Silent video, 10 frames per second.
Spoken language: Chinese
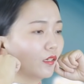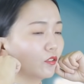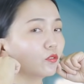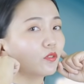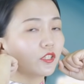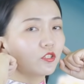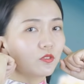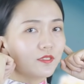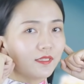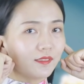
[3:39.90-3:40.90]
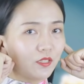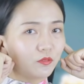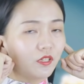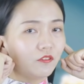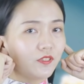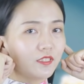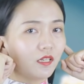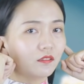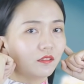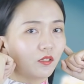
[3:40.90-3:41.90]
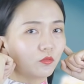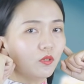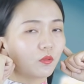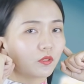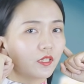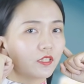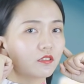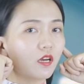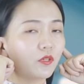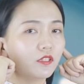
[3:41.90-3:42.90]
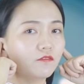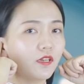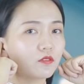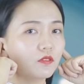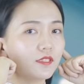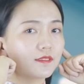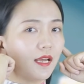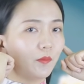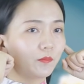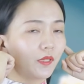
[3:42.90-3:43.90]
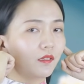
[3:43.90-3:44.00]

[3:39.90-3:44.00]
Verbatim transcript: 如果您中间感觉到非常的疼痛，可以稍微的放松一下。